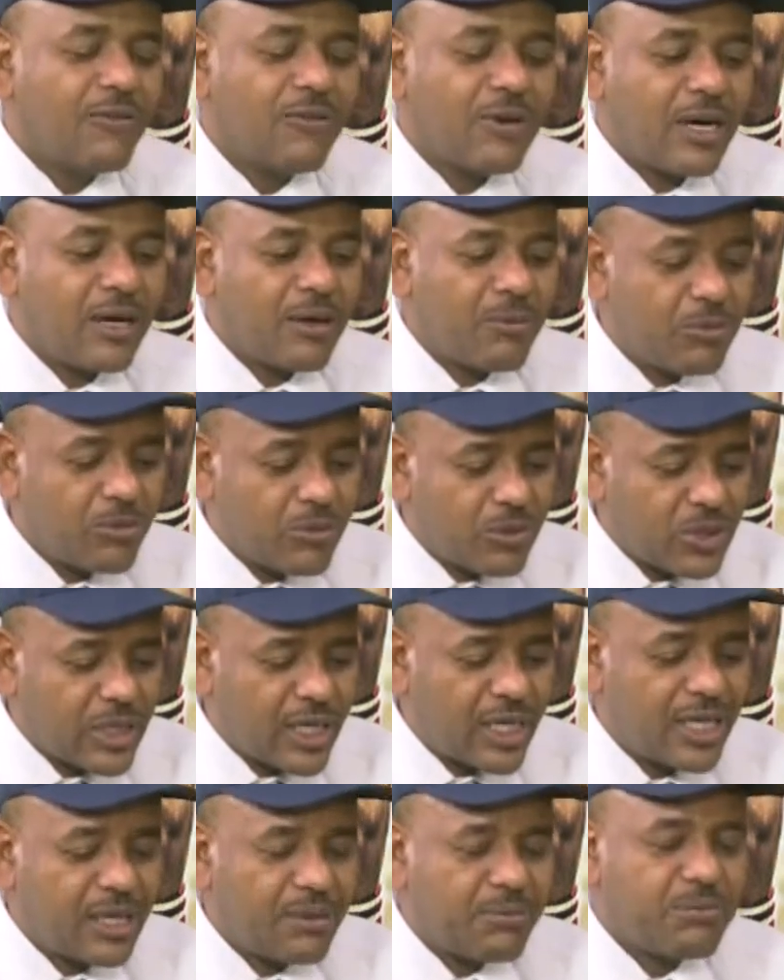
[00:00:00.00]

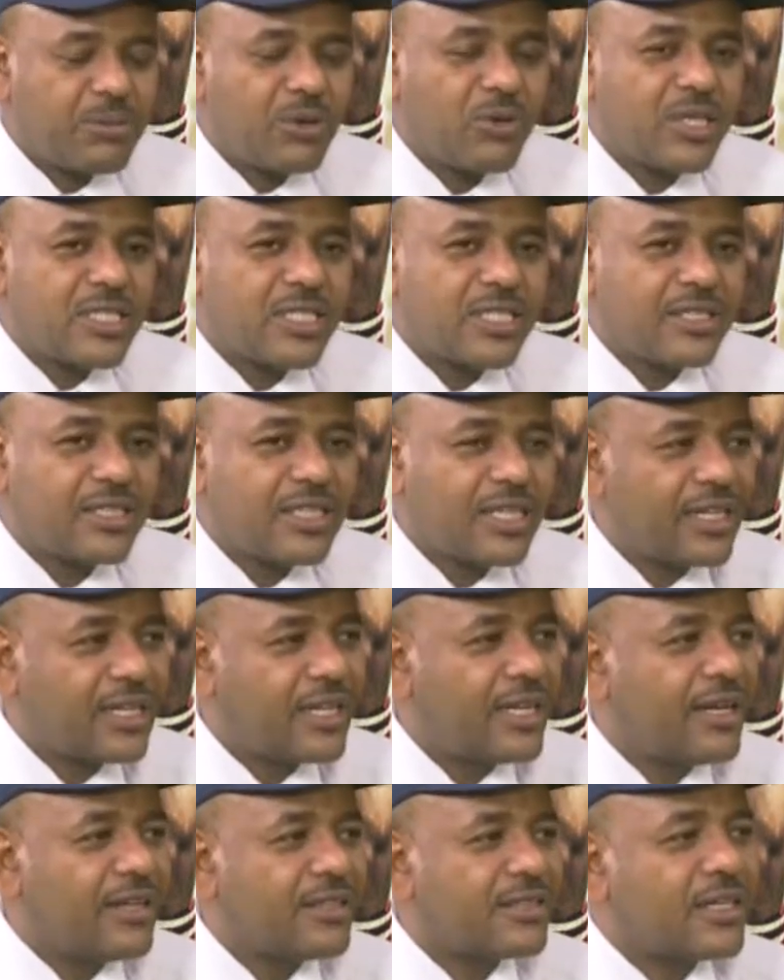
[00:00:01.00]
فمدرب بوزن
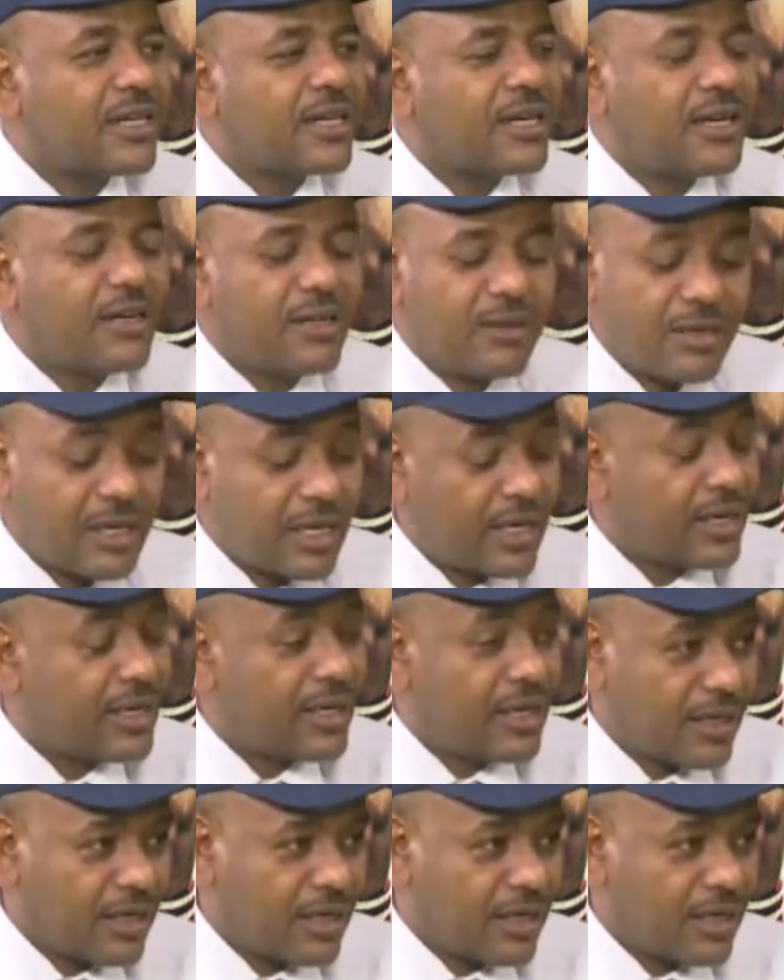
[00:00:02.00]
ثقيل صراحه لا